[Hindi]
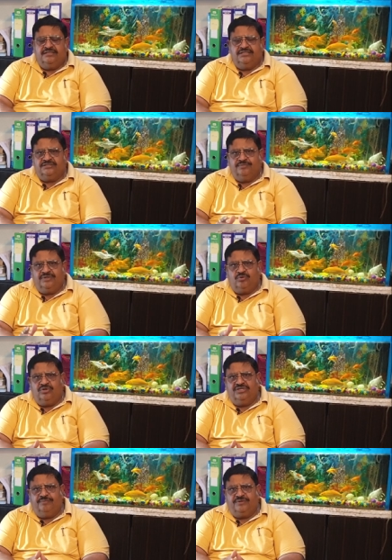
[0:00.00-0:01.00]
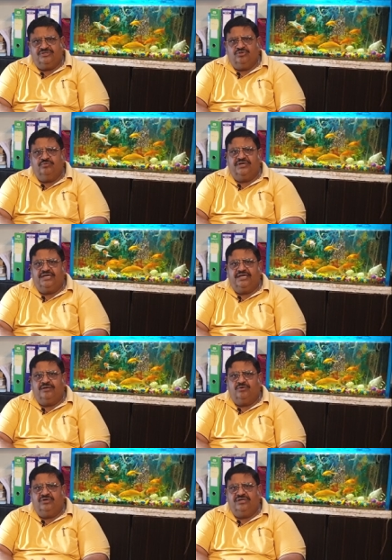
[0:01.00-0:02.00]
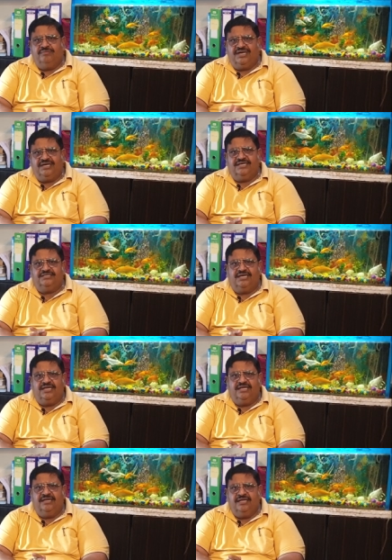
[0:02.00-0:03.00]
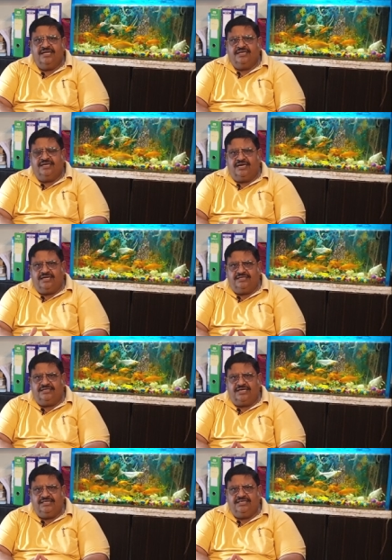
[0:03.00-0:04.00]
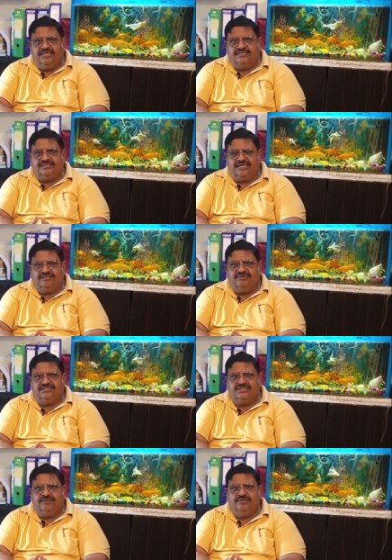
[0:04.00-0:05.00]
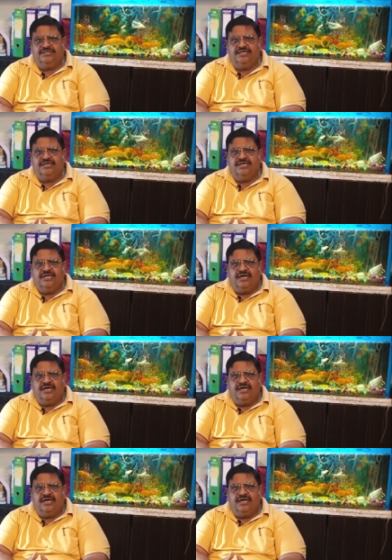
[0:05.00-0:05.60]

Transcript: जिसमें कोर्ट ये प्रज्यूम करेगी कोर्ट ये मान के चलेगी कि अगर शादी के सात वर्ष के भीतर